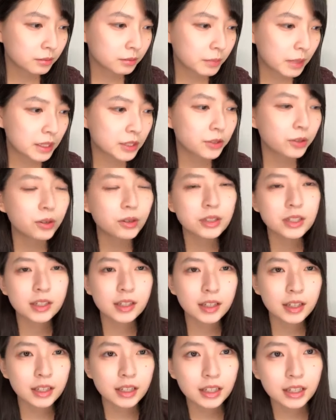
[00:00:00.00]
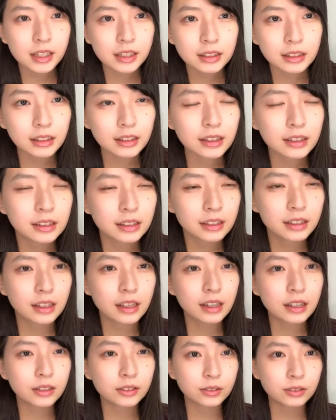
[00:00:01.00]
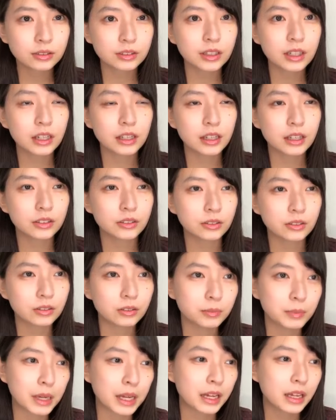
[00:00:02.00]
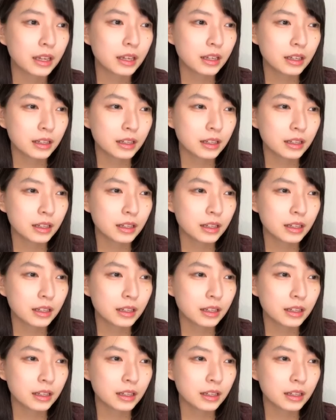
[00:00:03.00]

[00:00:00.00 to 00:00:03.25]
まあ、情勢的にね今回あの、まあ、